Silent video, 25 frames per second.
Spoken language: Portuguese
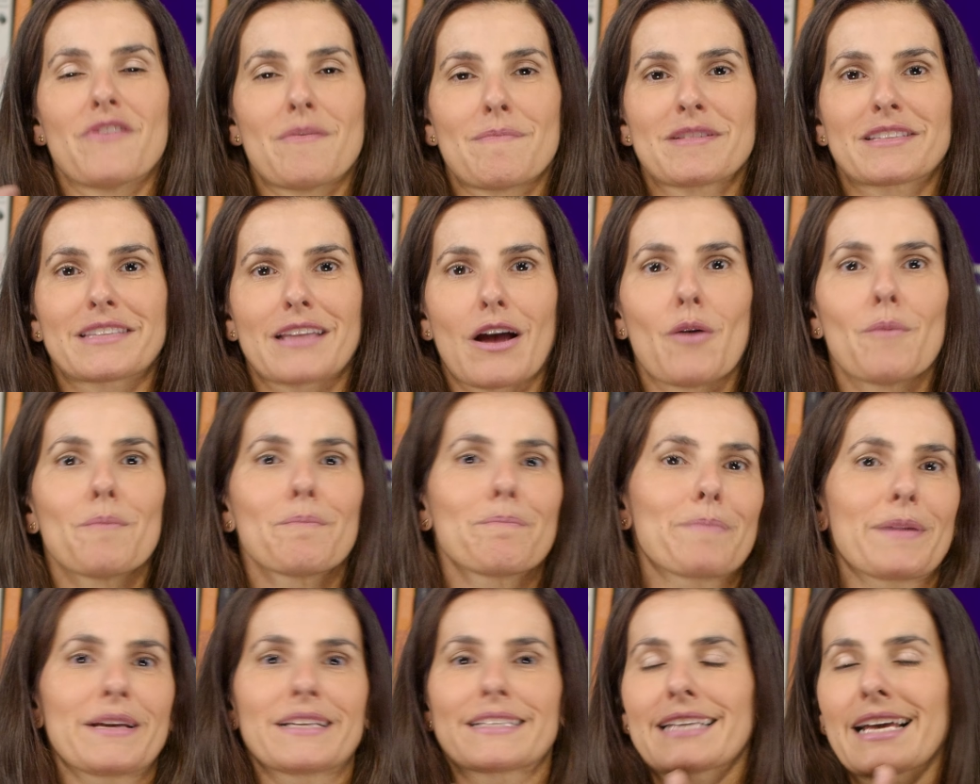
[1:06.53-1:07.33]
Vamos então
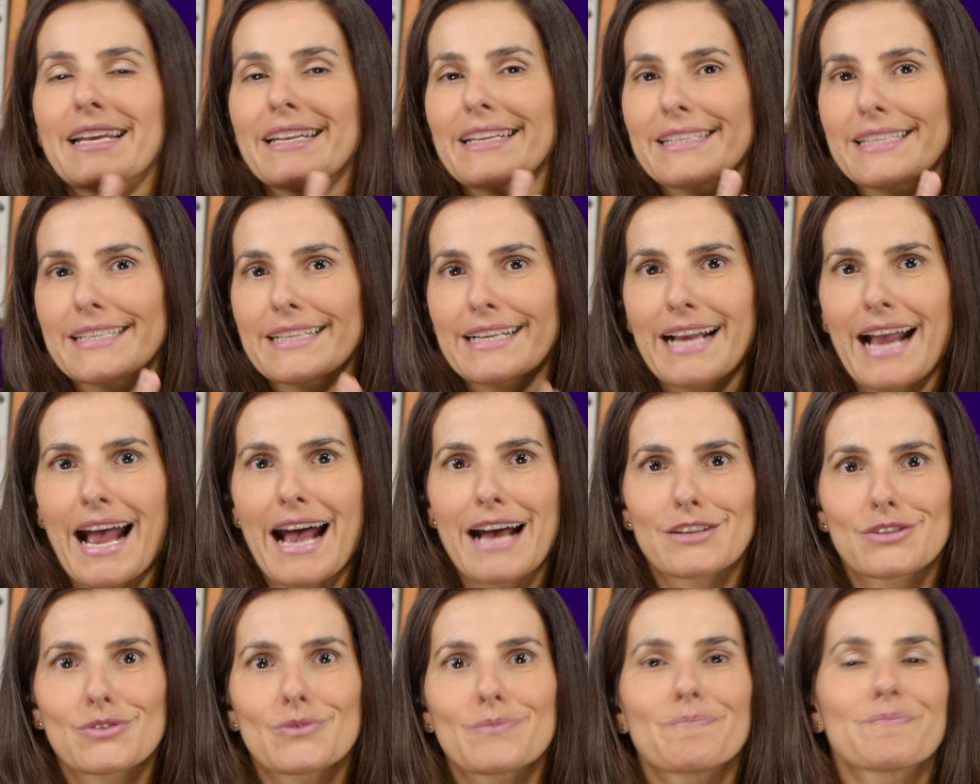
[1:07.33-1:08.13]
pensar nesse
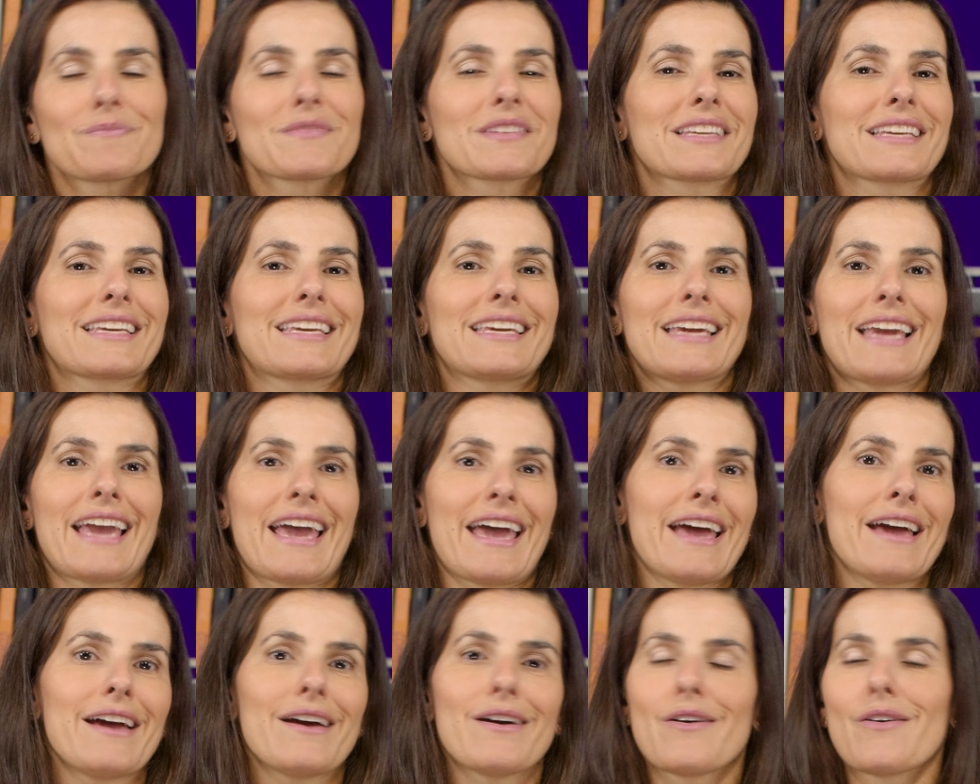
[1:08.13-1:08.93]
caso que
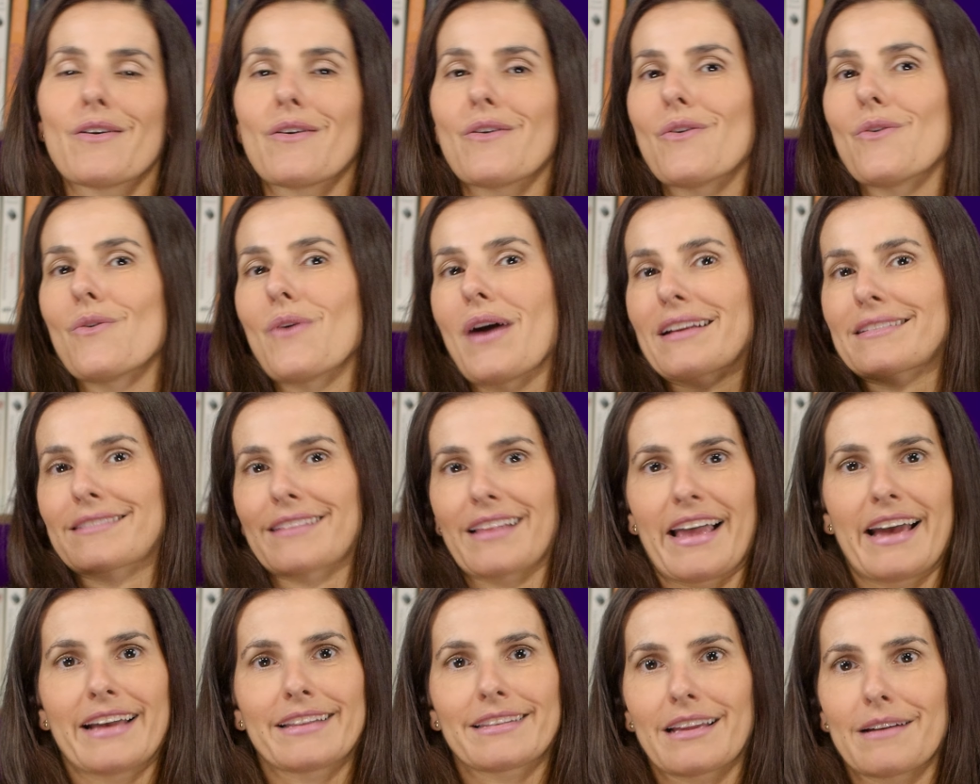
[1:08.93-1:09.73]
é o
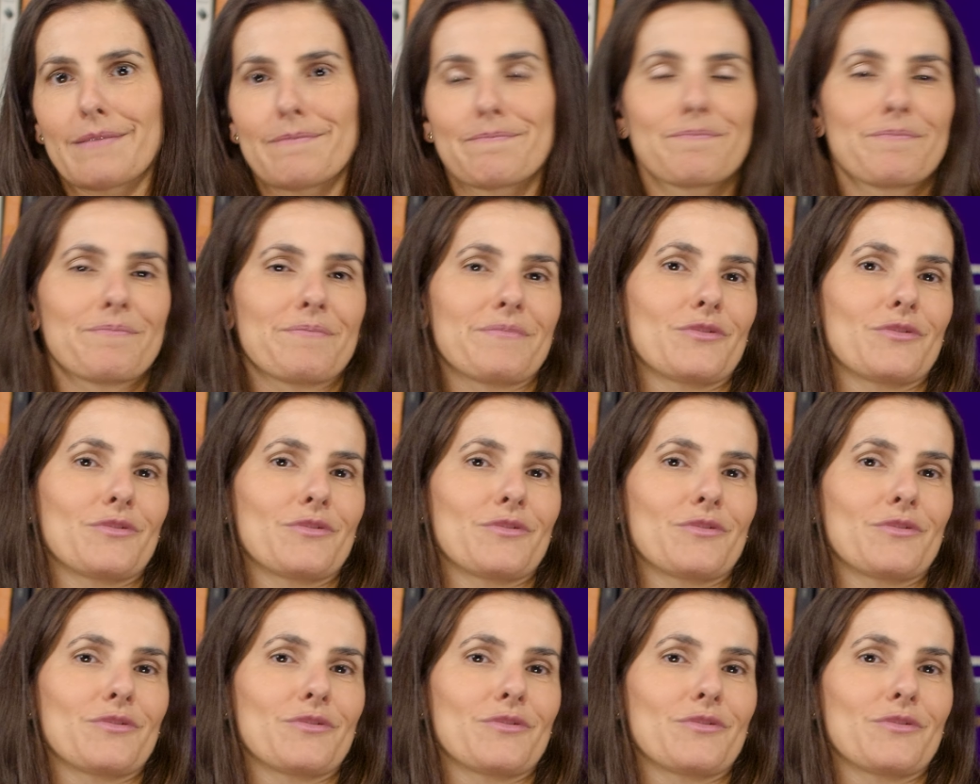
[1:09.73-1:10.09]
atleta,